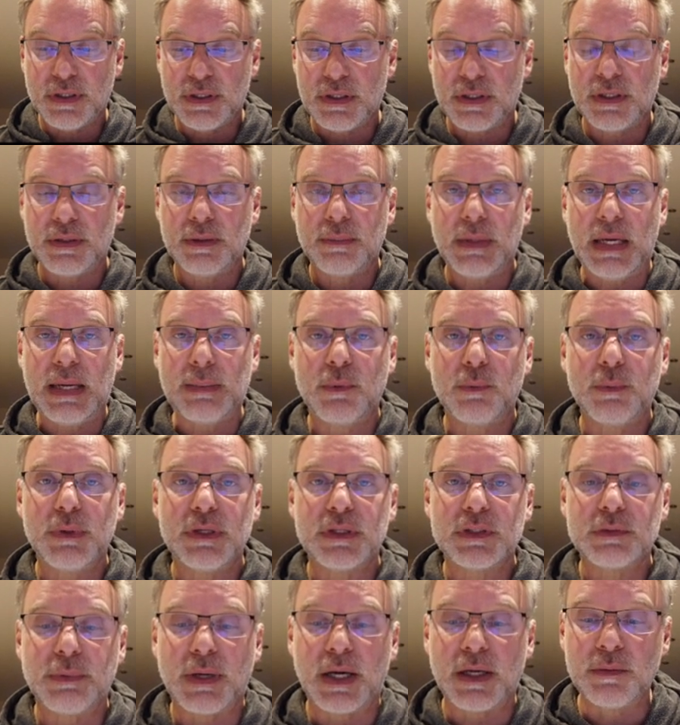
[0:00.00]
äh,
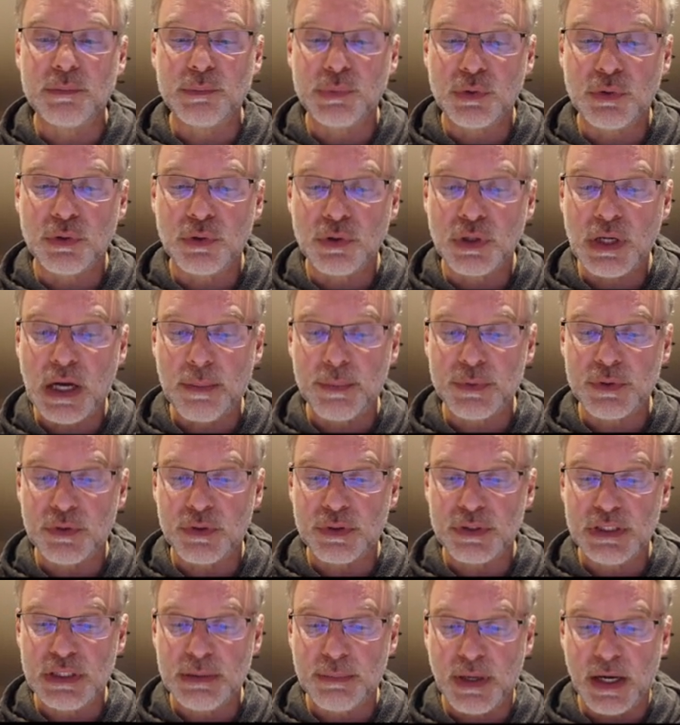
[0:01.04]
E-Mobiles Brandenburg habe ich
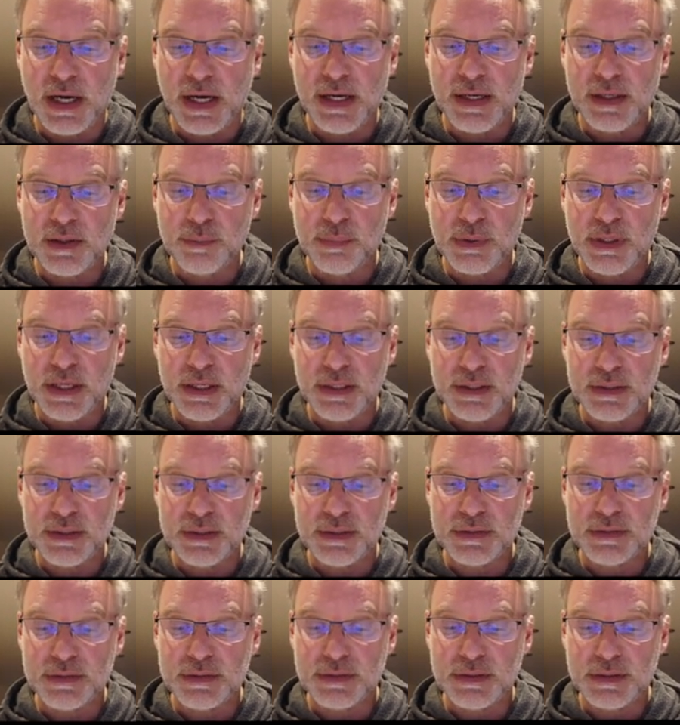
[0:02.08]
euch hier mal
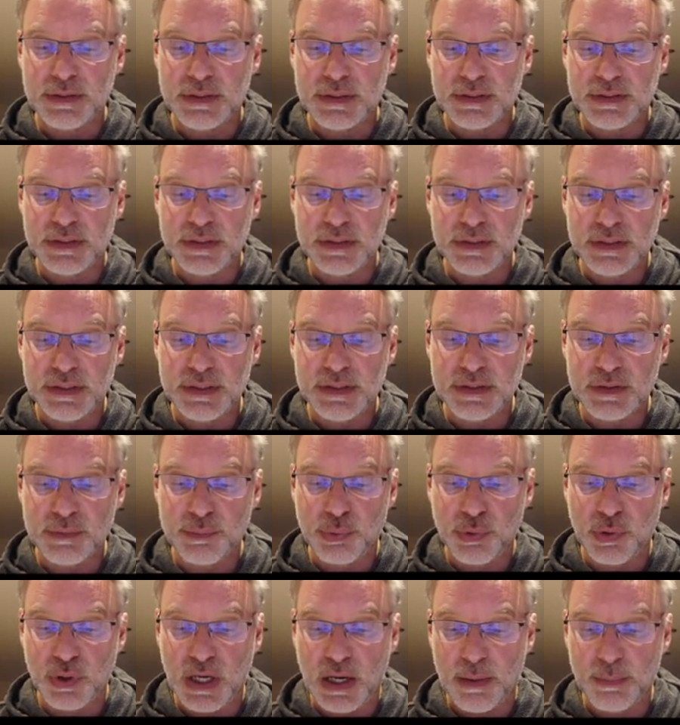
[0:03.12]
eingeblendet, äh, sind diese
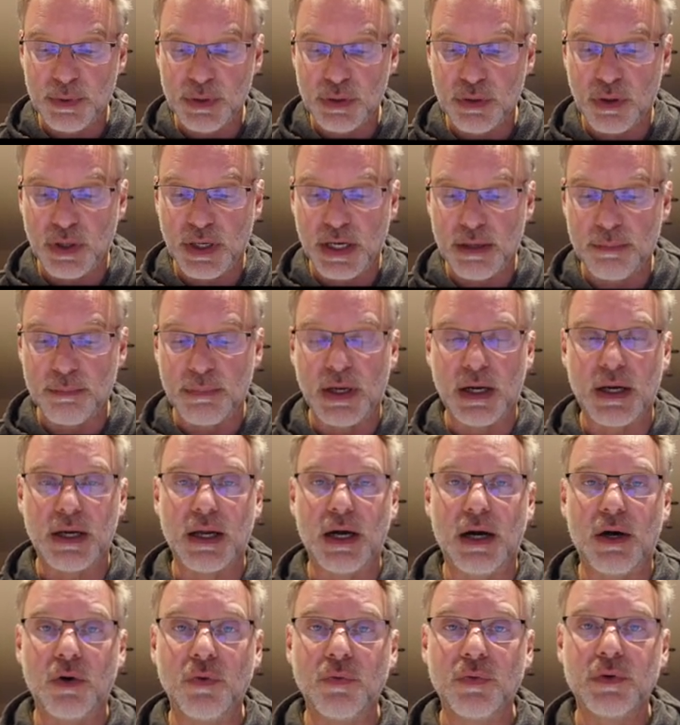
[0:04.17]
Programme noch einmal
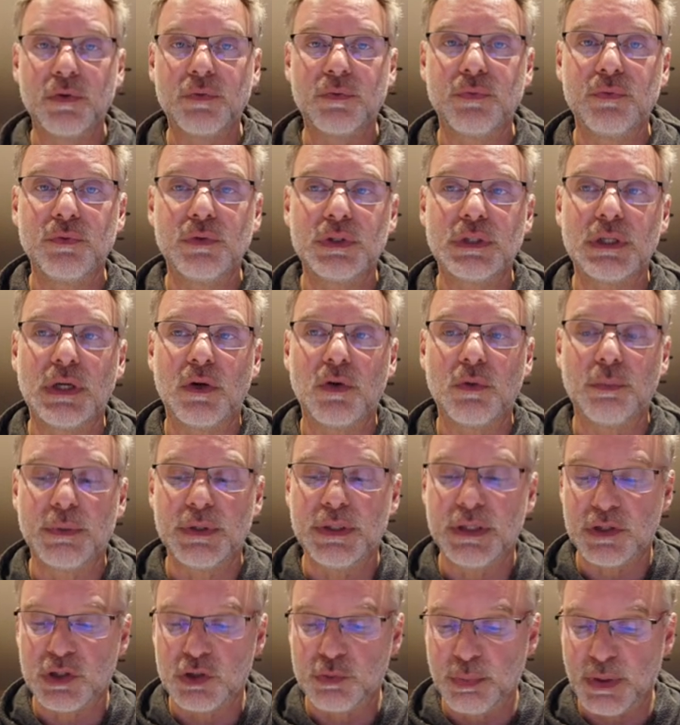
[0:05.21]
aufgeführt, auch
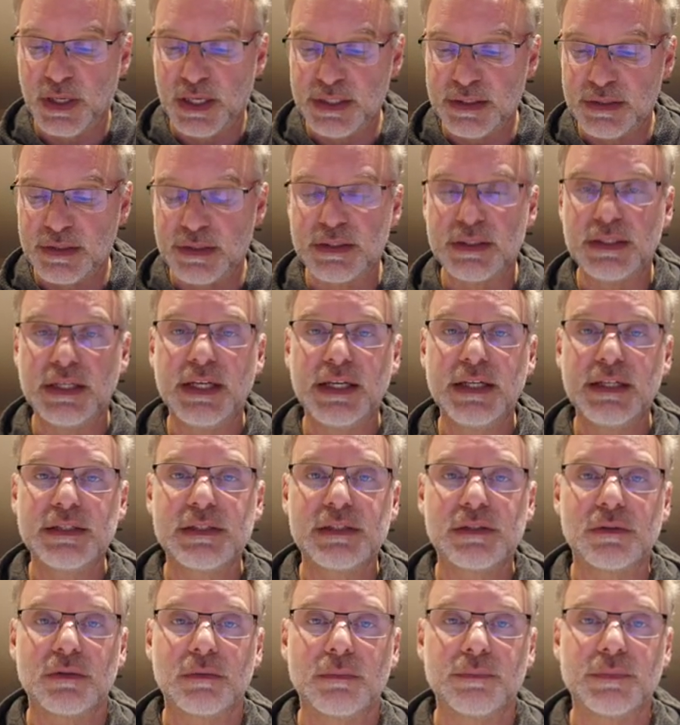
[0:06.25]
mit entsprechenden
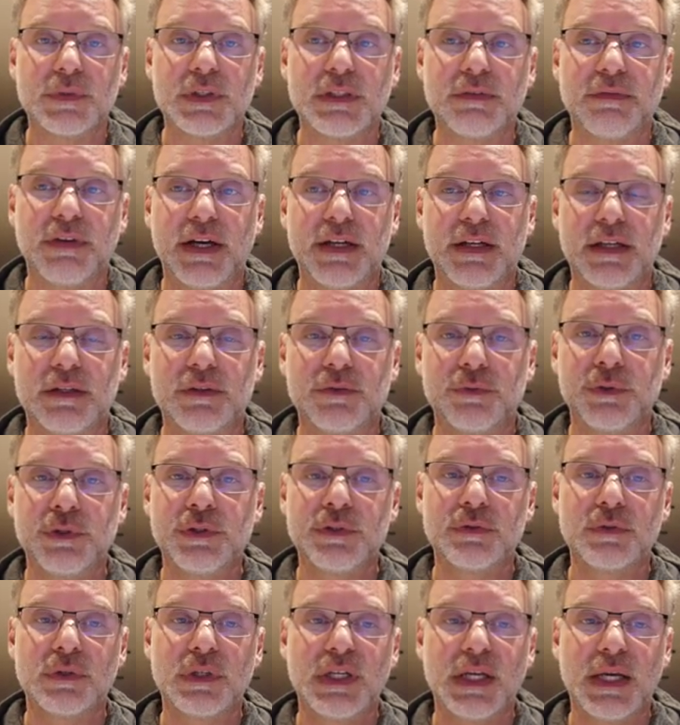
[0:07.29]
Links, um sich weiter
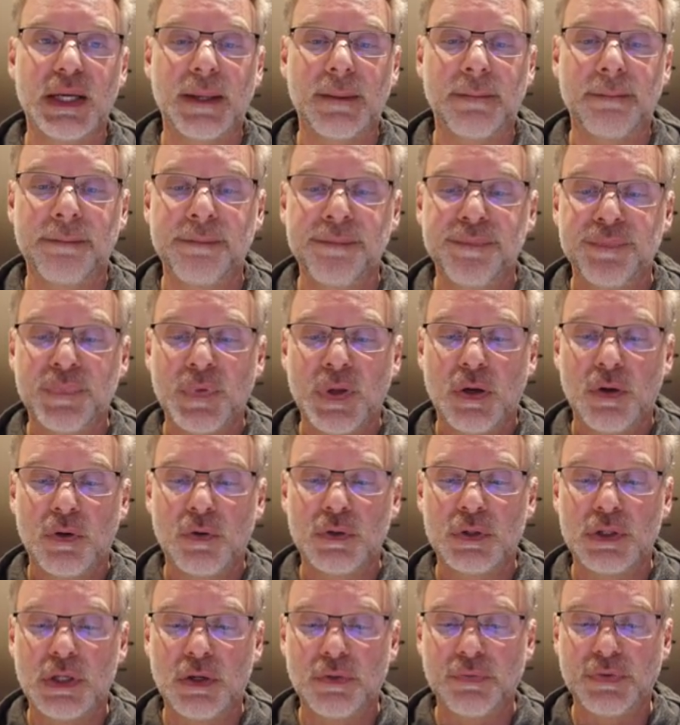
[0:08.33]
durchzuklicken.
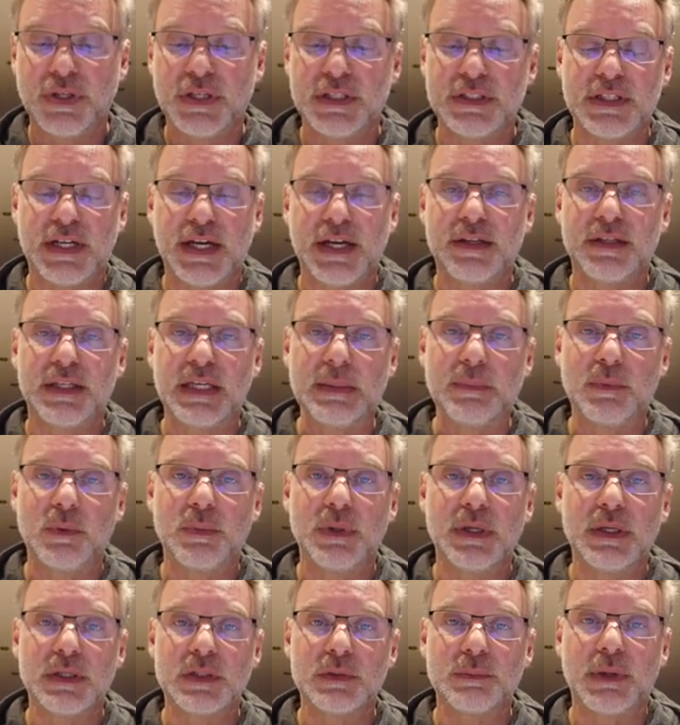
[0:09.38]
Und auf der Seite
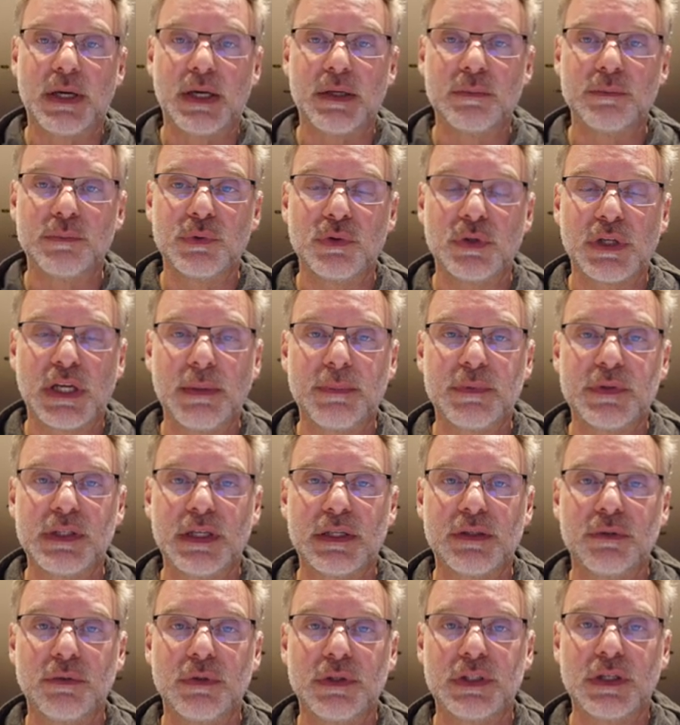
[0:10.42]
E-Mobiles Brandenburg gibt es
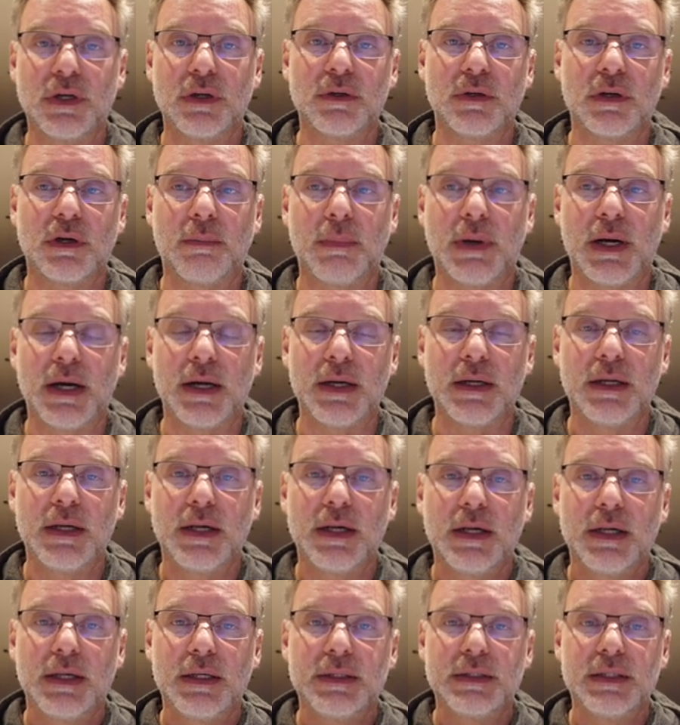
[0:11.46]
natürlich auch noch mal
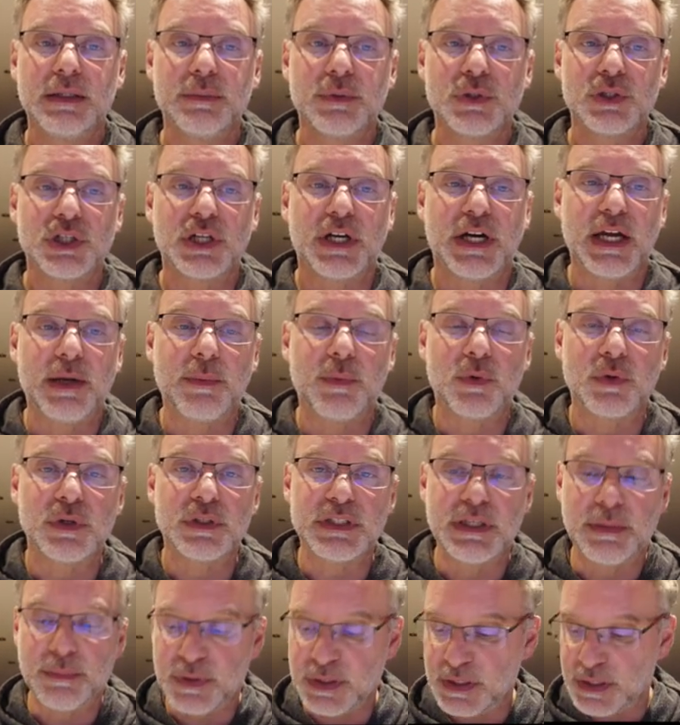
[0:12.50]
die Beschreibung
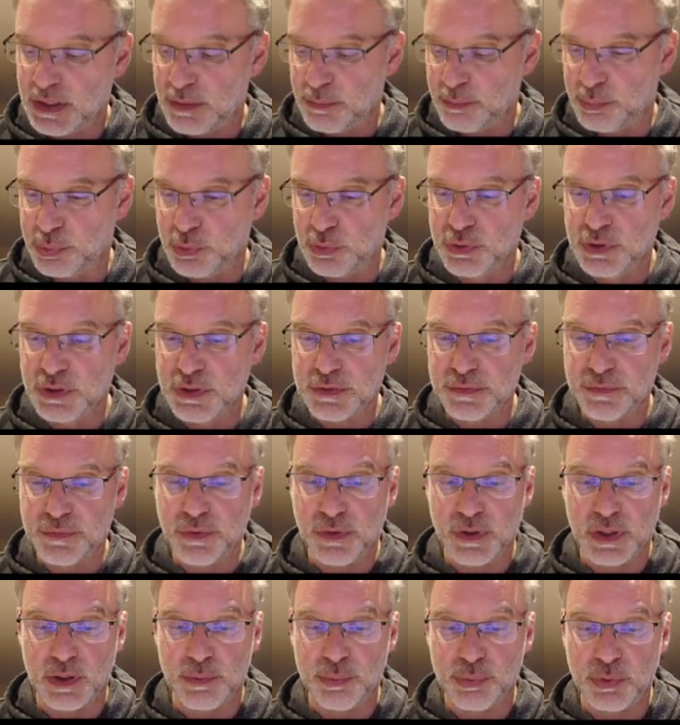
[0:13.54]
sämtlicher
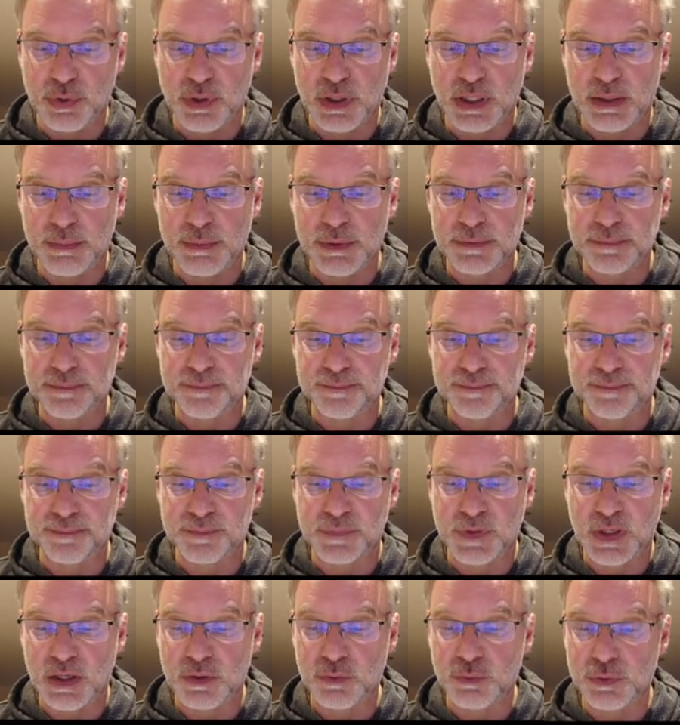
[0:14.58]
Bundesförderprogramme.
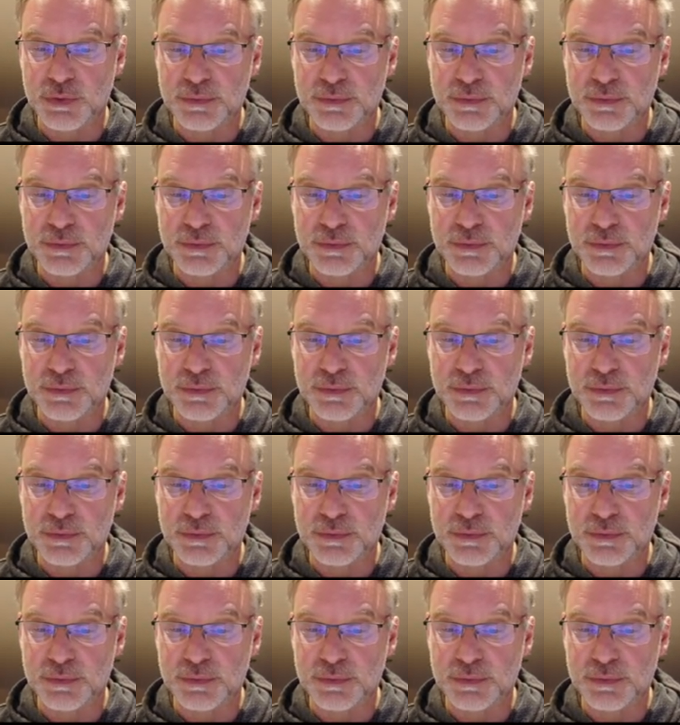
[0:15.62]
Na